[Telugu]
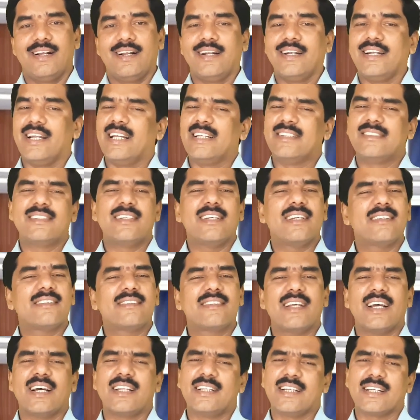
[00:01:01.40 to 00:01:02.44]
నేను
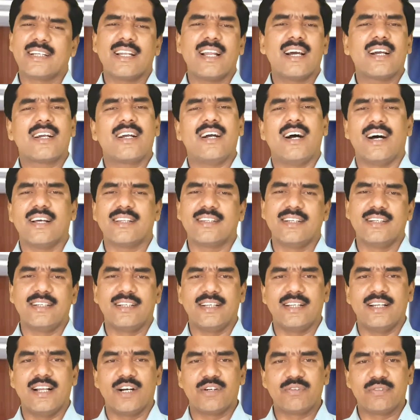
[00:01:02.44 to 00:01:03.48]
చేస్తే అది ఎట్లా
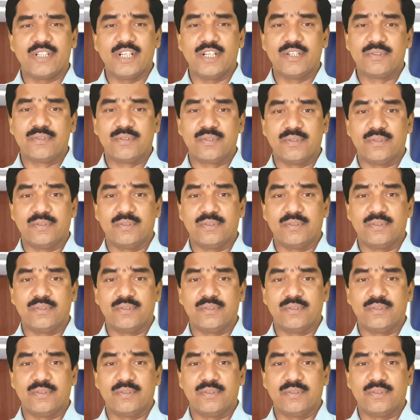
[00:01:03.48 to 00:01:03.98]
కాదండి నాకు తెలుసు